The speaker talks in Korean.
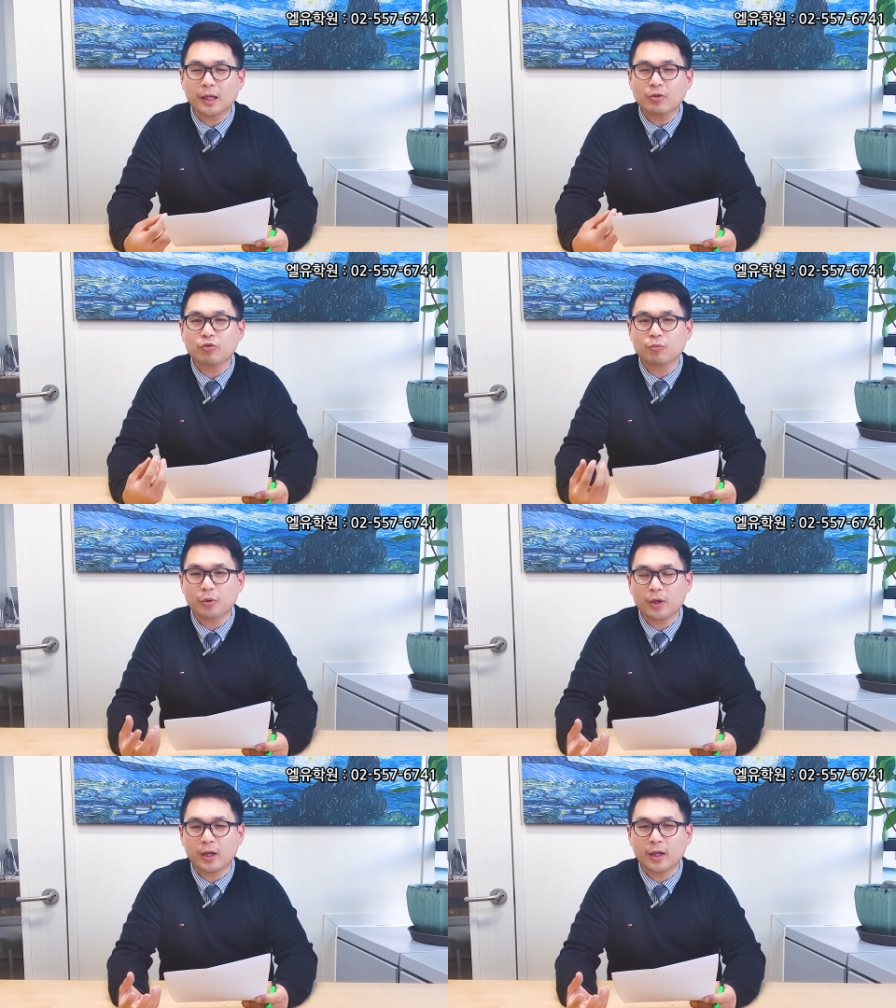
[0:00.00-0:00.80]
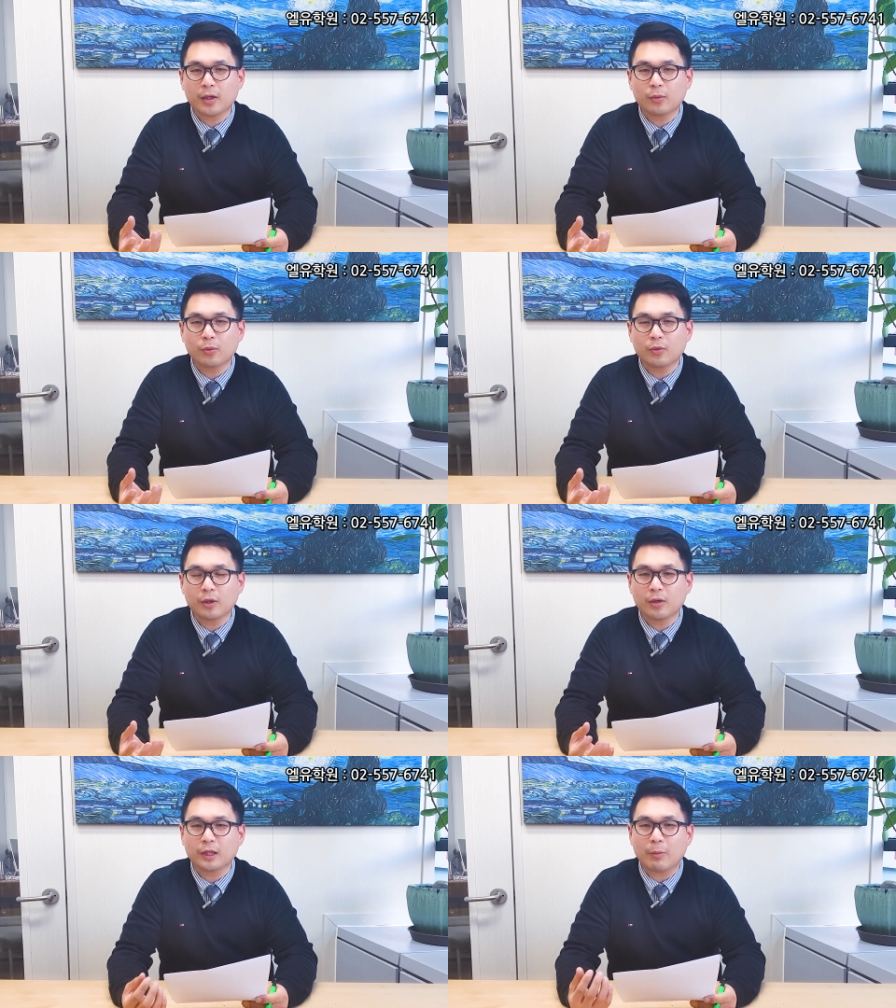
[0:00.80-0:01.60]
아주
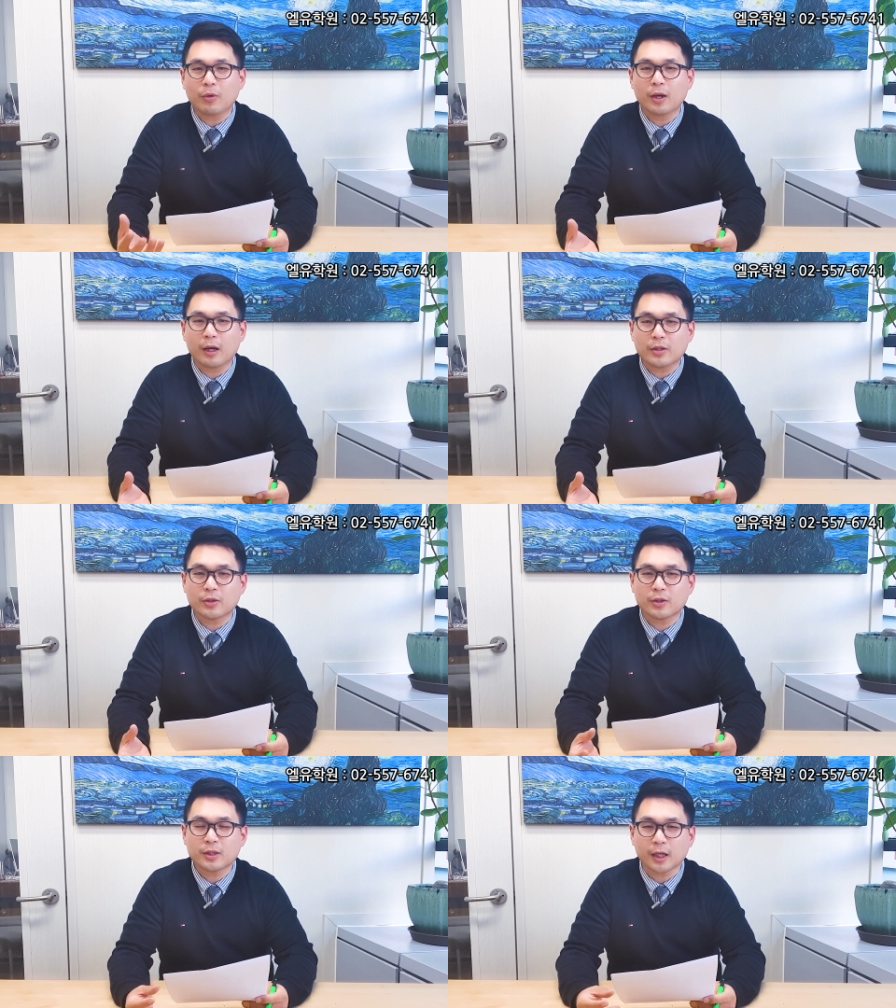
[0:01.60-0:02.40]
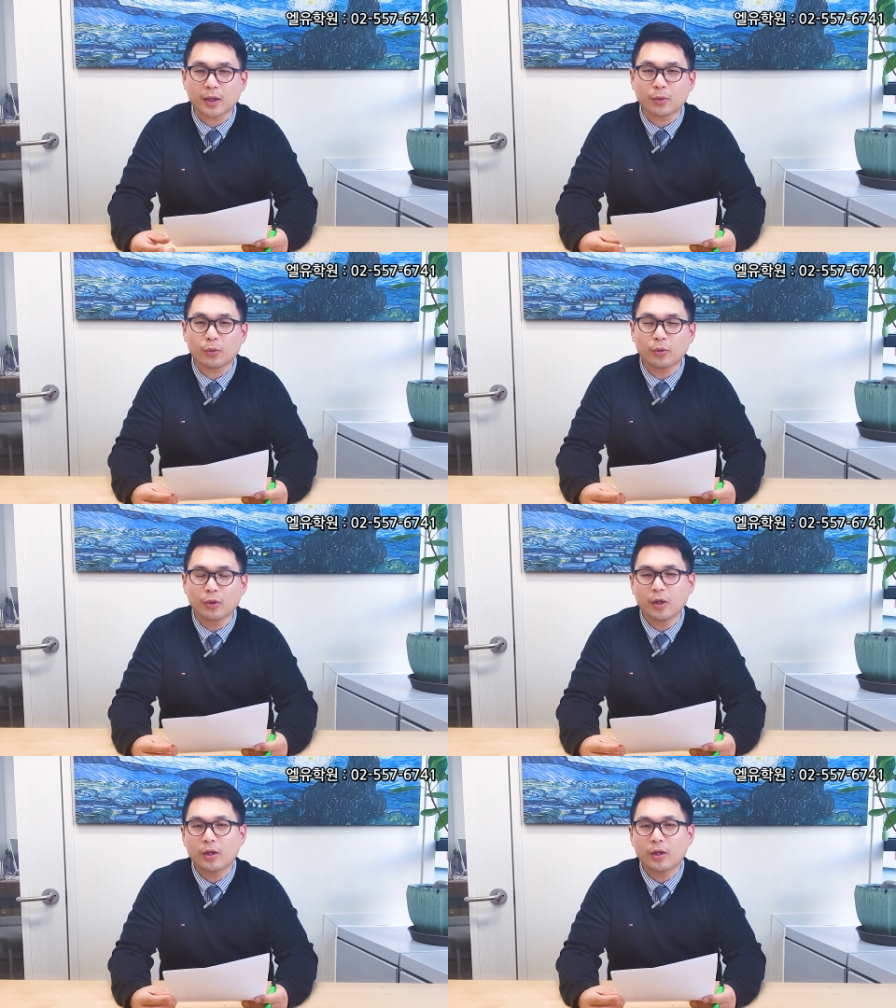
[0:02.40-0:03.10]
유복하고 어, 다복한 가정에서 자랐고,